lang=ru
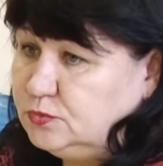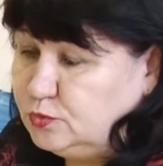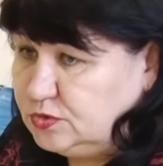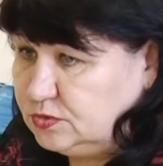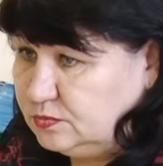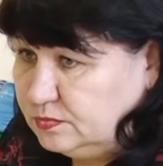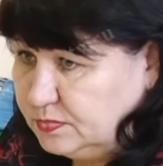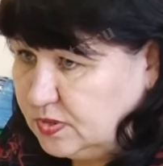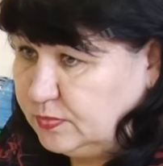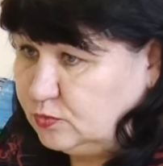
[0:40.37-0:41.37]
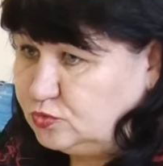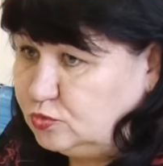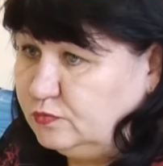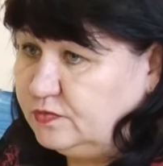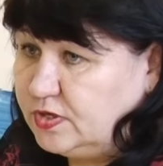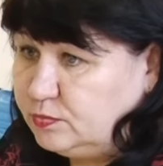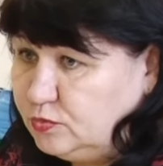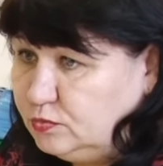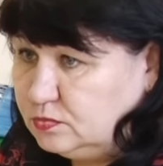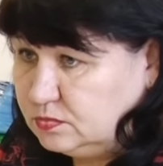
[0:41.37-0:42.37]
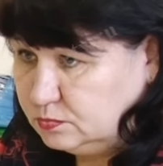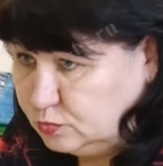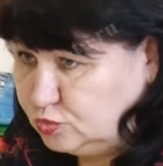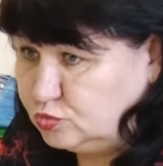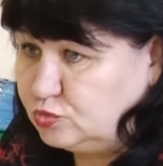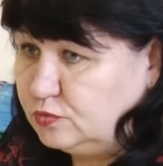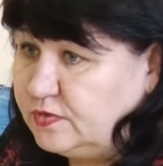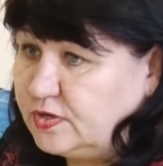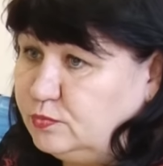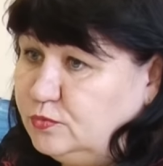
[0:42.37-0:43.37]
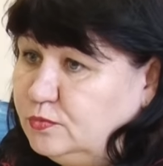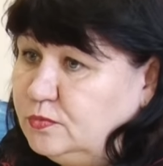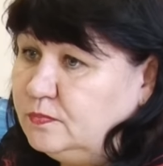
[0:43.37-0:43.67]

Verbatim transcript: То есть э, папа ушел в армию, муж ушел в армию,